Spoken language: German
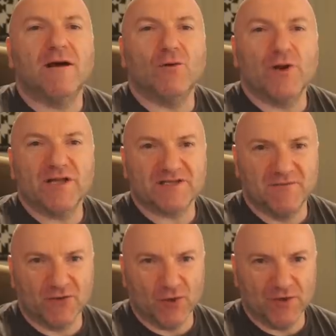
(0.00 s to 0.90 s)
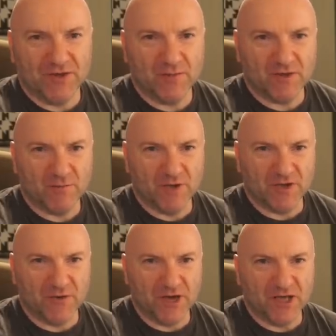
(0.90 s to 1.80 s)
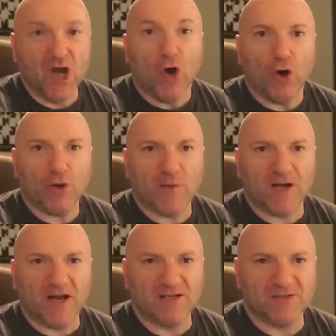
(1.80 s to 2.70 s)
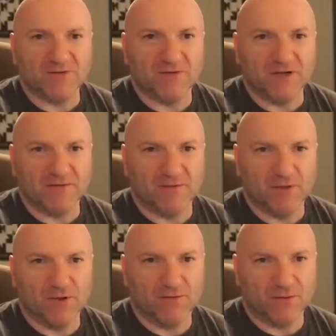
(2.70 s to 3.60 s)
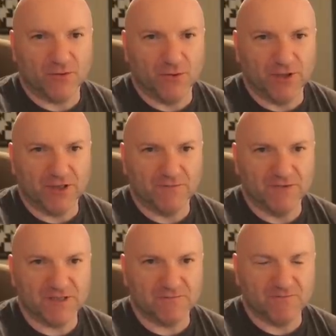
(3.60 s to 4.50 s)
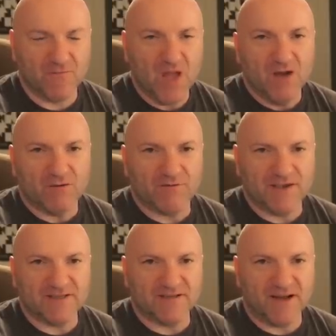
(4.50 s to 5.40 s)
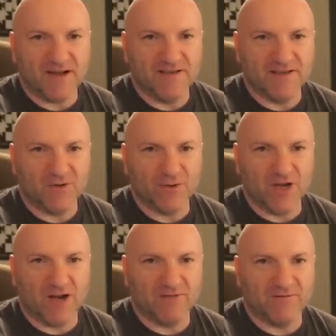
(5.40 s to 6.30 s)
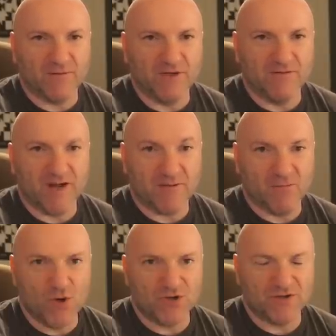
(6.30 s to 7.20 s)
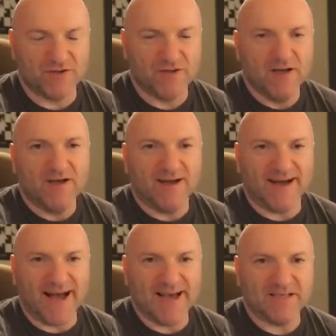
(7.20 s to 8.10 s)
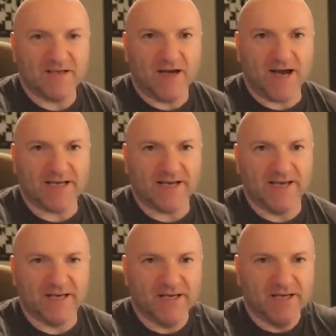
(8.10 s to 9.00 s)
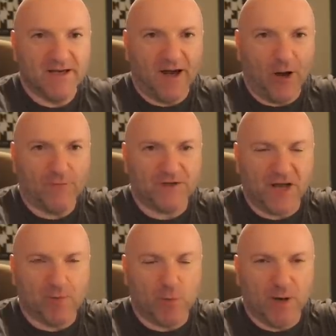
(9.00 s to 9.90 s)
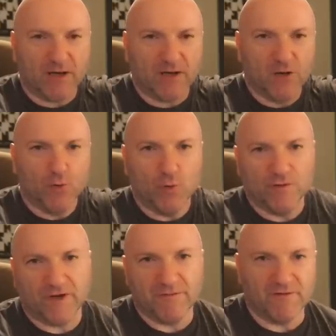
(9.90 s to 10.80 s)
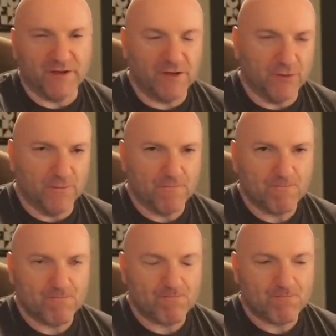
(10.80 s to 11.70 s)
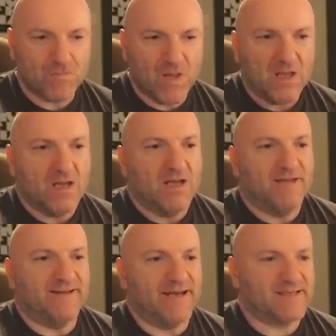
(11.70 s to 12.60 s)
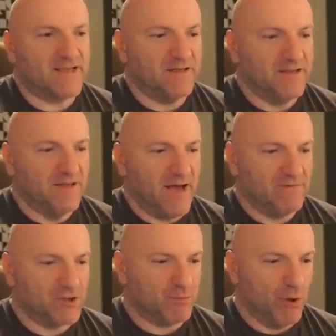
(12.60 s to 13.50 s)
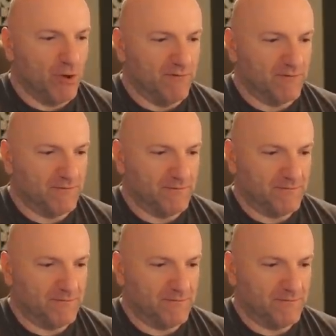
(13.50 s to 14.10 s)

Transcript: Hallo und herzlich willkommen hier bei The Big Greek, eurem Kanal zur gepflegten Vermittlung von königlichem Wissen. Und falls ihr Teil dieser royalen Familie werden möchtet, reicht ein Klick auf den Abo-Button unter dem Video. Der Skandinavisch-Bluff.